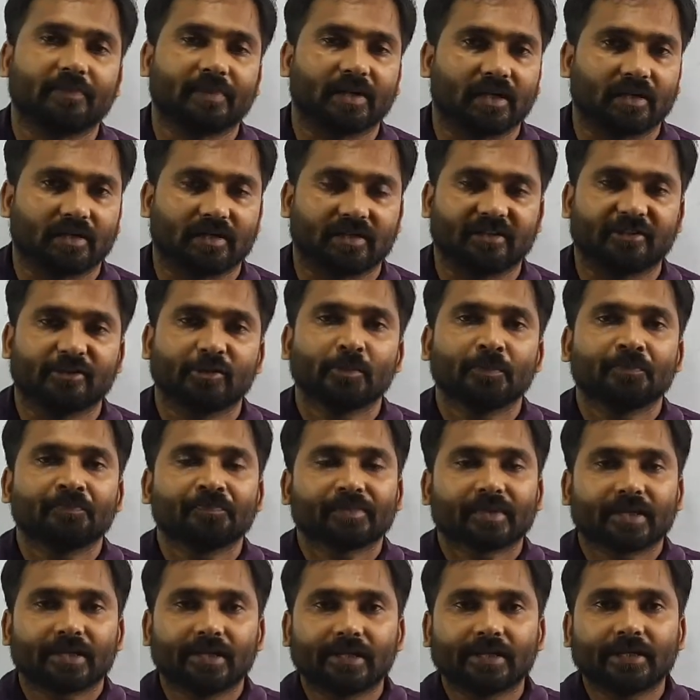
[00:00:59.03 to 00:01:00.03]
पार्ट है
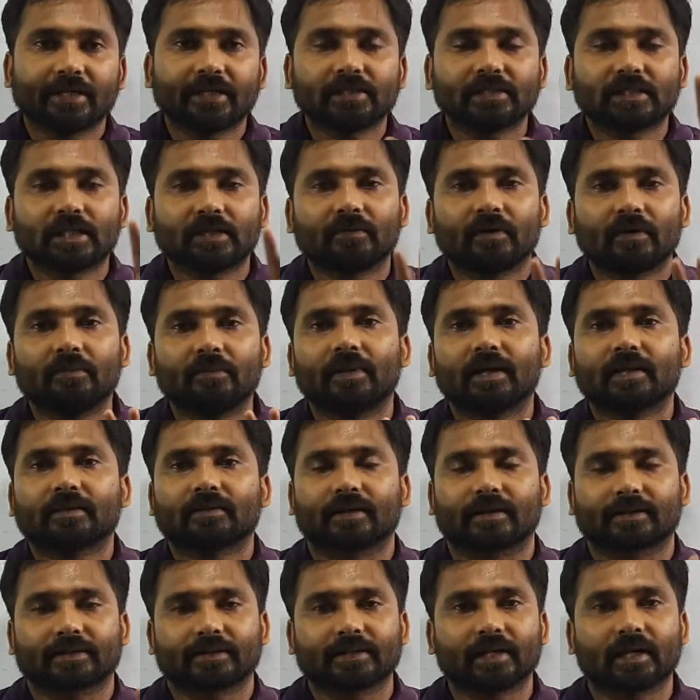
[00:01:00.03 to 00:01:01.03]
लेकिन जब हम बात
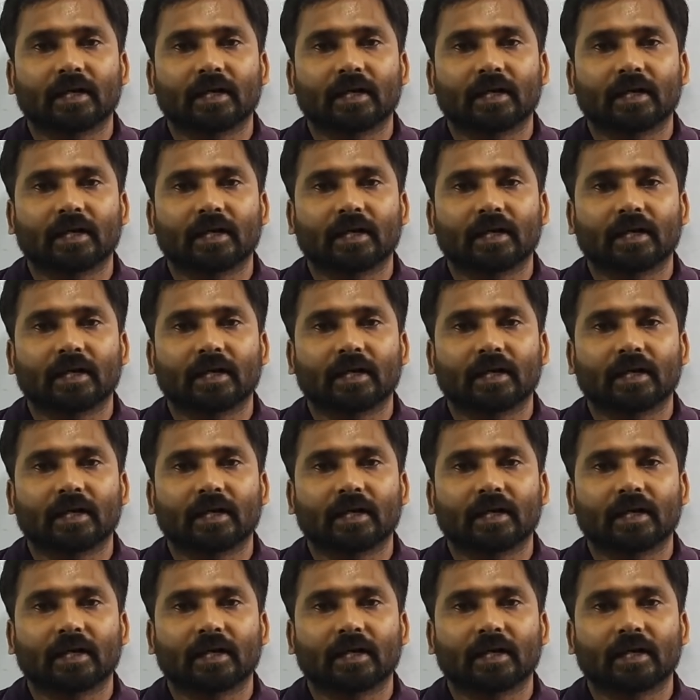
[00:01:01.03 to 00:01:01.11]
करते हैं